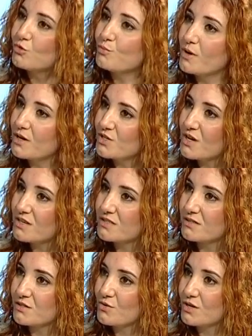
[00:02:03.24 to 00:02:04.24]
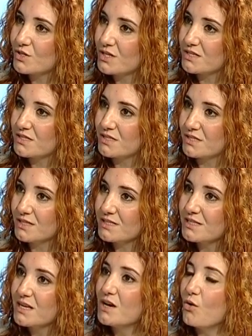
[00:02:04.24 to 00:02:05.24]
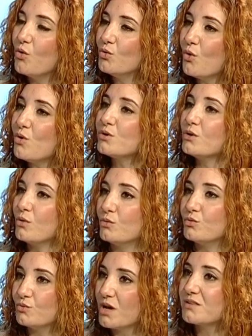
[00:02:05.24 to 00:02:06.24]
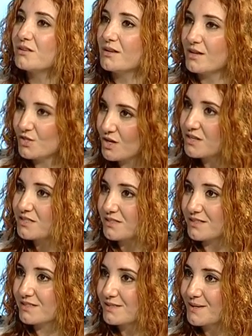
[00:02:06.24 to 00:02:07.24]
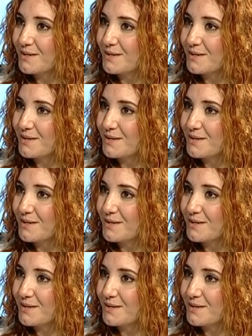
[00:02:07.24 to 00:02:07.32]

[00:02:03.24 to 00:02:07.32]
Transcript: durup bakacaksınız, göreceksiniz. Onun orada olduğunu hatırlayacaksınız.